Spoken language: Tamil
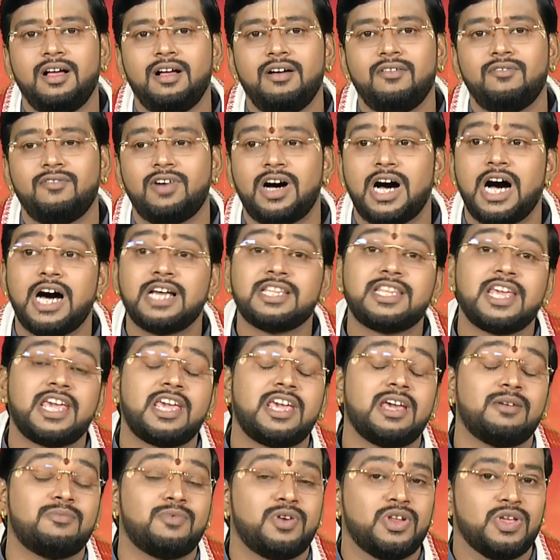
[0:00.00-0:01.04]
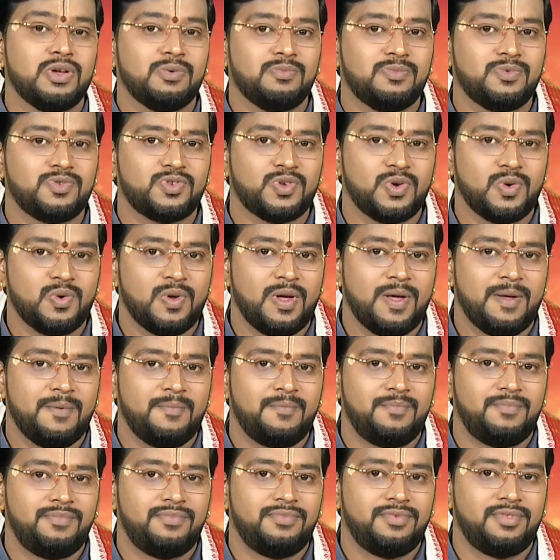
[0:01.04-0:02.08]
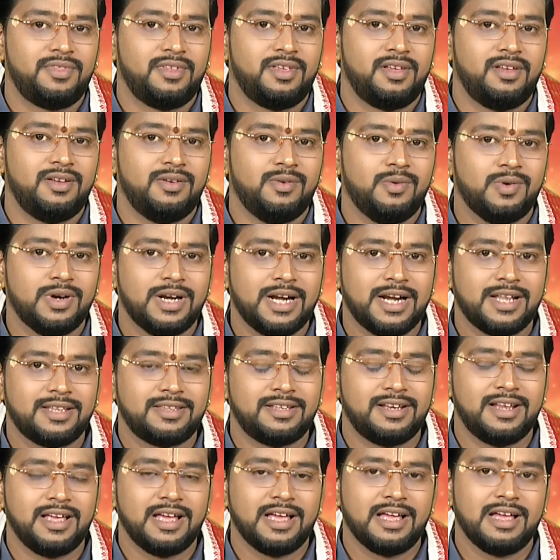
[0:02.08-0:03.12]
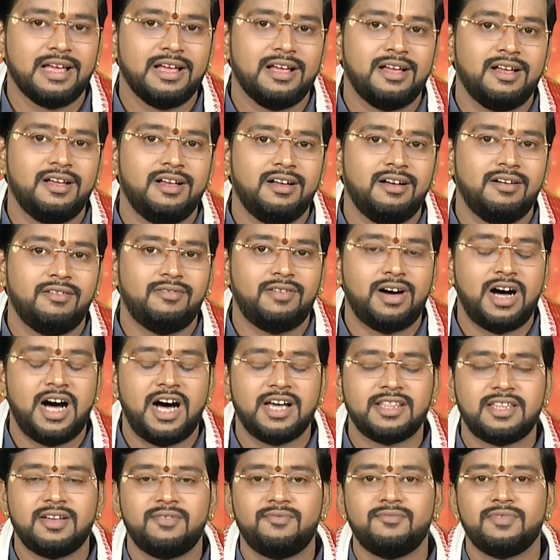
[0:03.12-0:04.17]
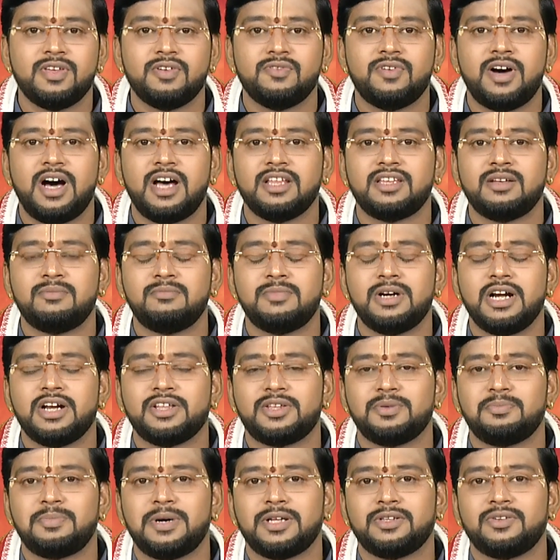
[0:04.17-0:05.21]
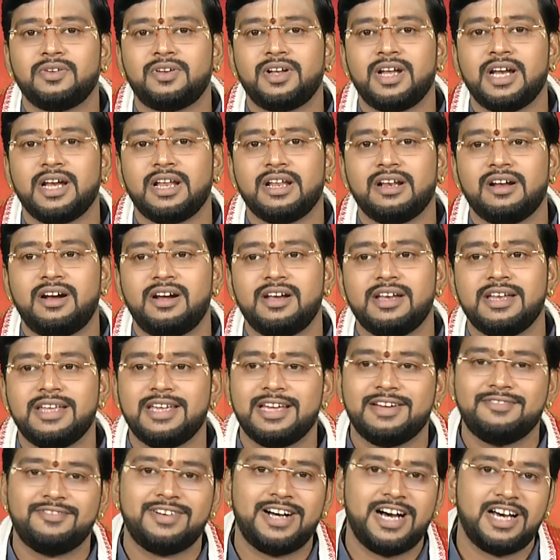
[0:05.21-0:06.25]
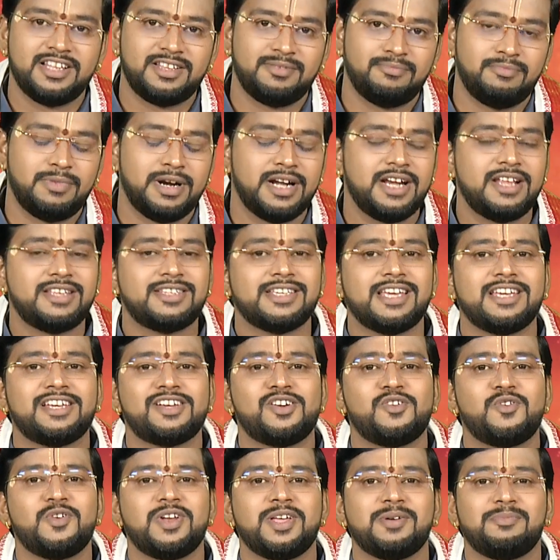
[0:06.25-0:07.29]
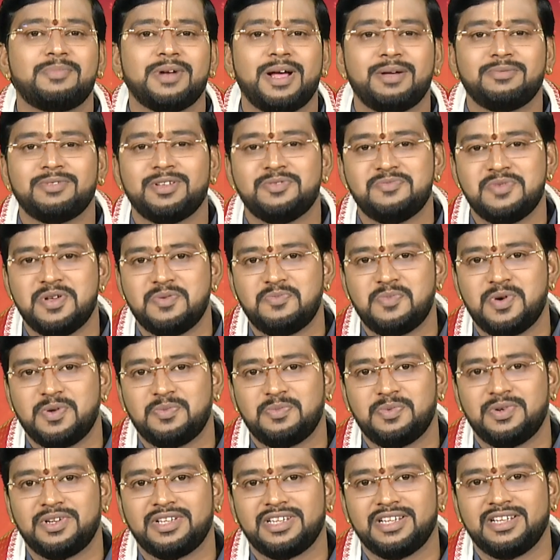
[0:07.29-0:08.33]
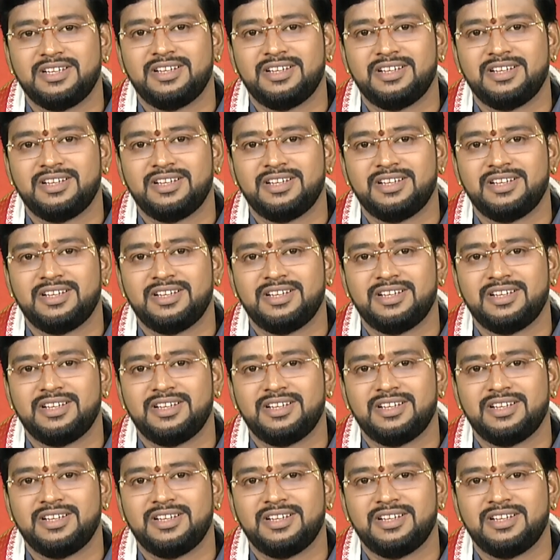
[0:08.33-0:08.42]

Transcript: வாதிக்க முடியும்னு சொல்லலாம் ஒரு இடத்துல வாதம் விவாதம்னு எடுத்து பார்த்தோன்னா இன்றைய நாள் நீங்கள் வாதம் பண்ணி ஜெயிக்கக்கூடிய பிராப்தம் ஏற்பட போகிறது